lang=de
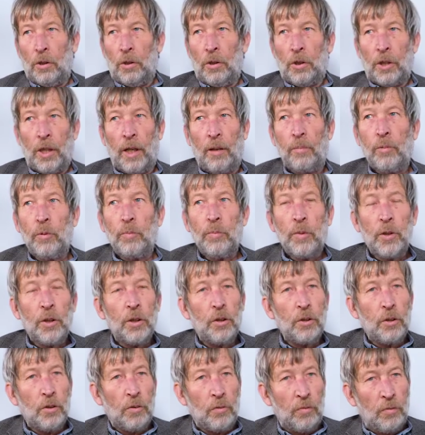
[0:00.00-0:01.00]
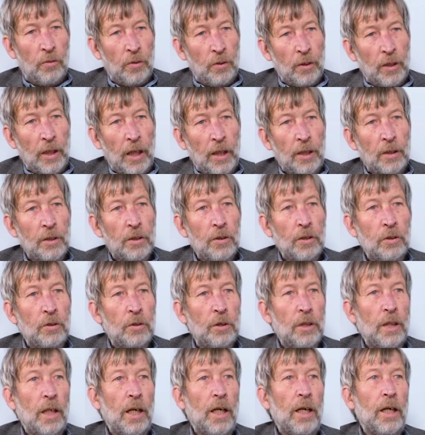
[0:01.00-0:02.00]
Ich habe mich in den vergangenen
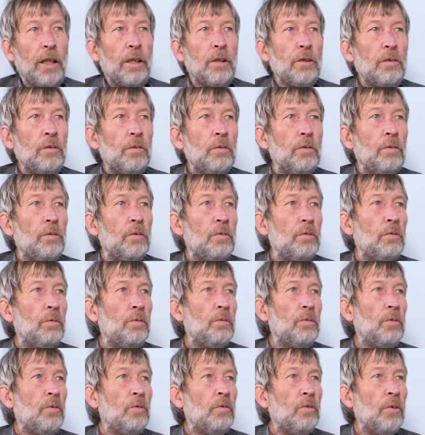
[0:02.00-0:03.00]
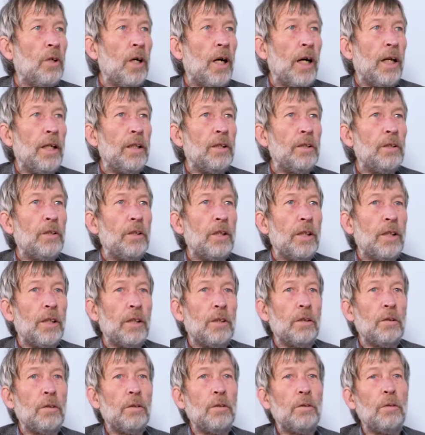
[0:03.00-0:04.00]
Jahren vor allen
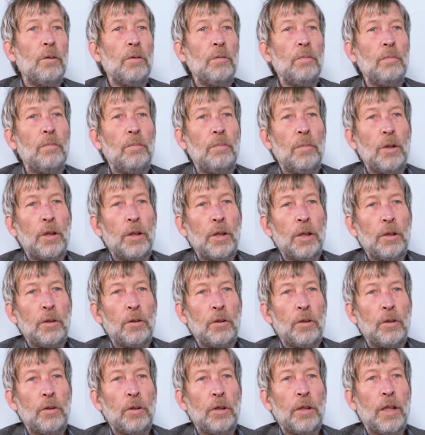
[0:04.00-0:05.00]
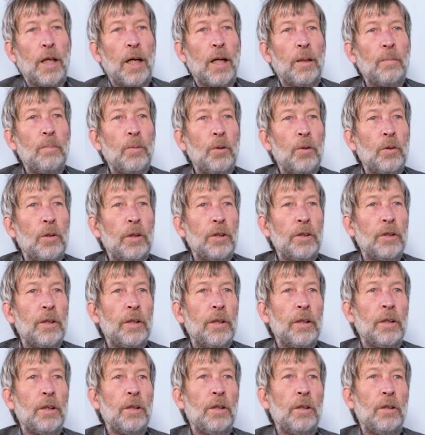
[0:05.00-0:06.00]
Dingen mit der
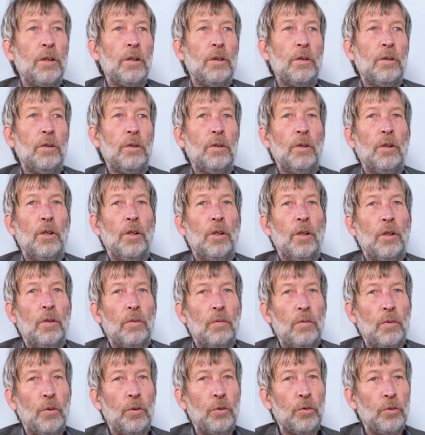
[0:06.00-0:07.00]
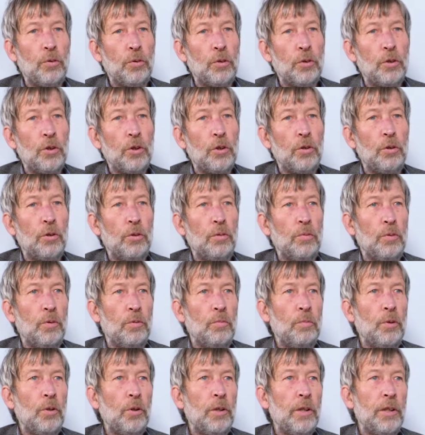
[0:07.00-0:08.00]
Sozialpolitik
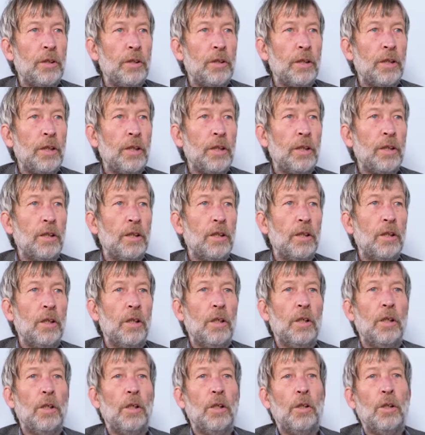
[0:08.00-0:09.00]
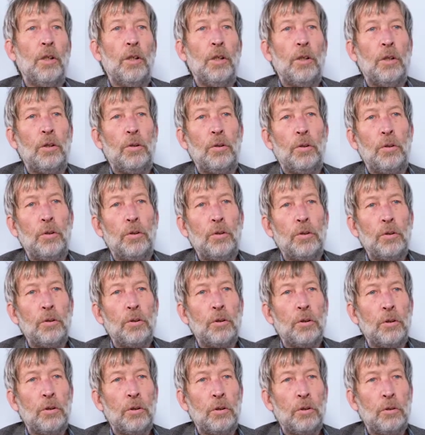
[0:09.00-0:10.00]
Wohnungspolitik
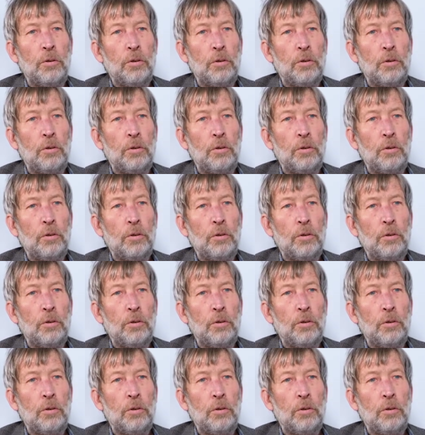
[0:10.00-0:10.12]
und